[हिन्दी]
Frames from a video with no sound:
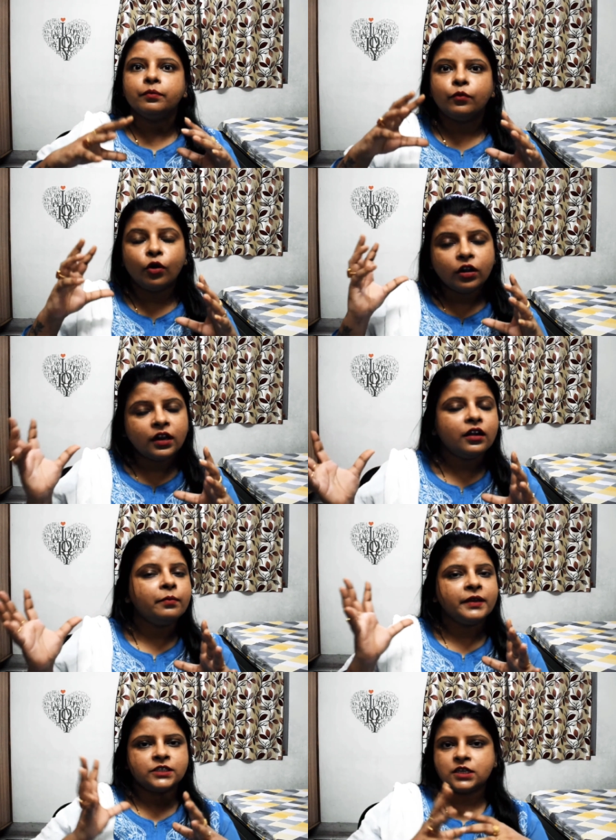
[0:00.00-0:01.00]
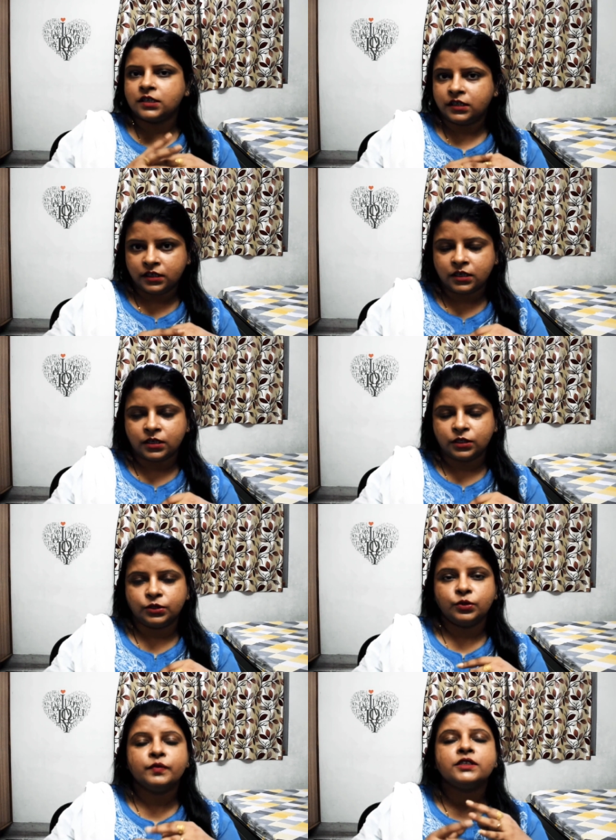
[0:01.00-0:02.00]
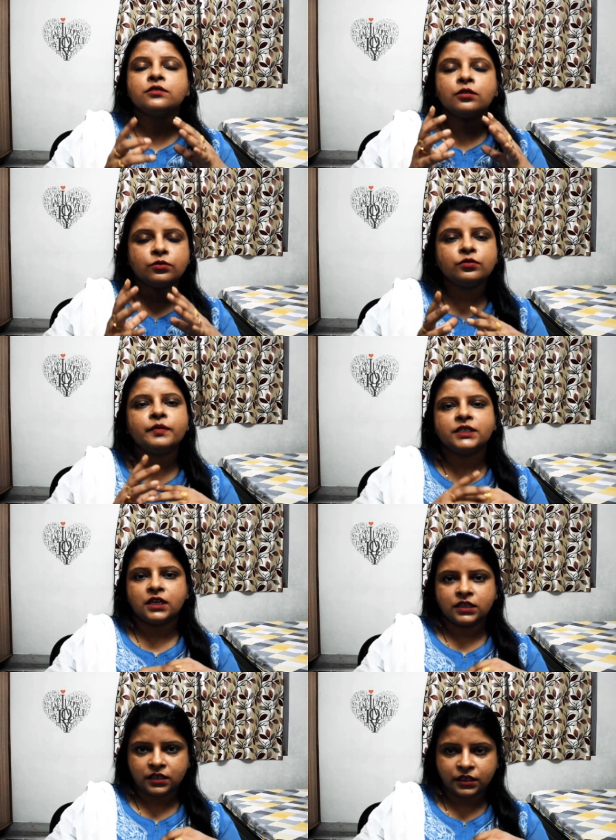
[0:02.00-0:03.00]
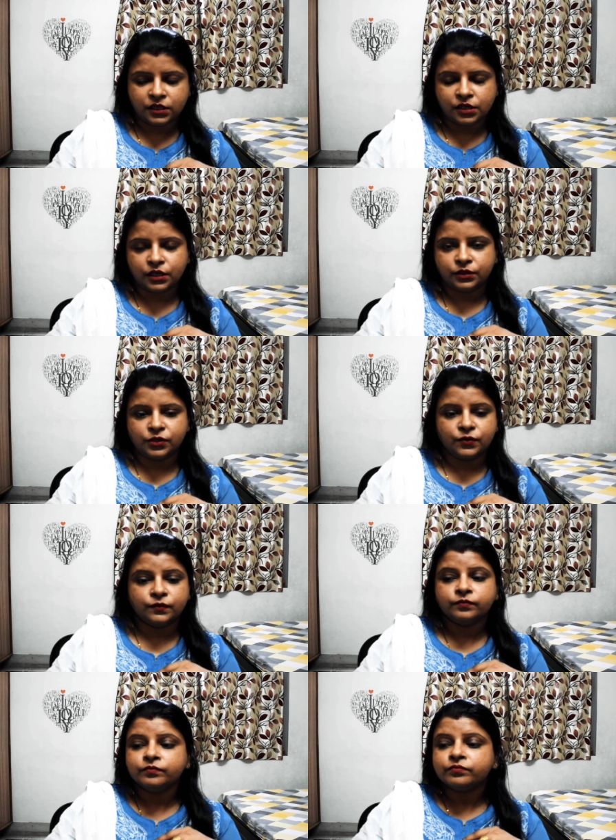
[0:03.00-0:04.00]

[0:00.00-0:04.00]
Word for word: पॉलर में जाके नहीं कराती हूँ मैं सलून में जाके नहीं कराती हूँ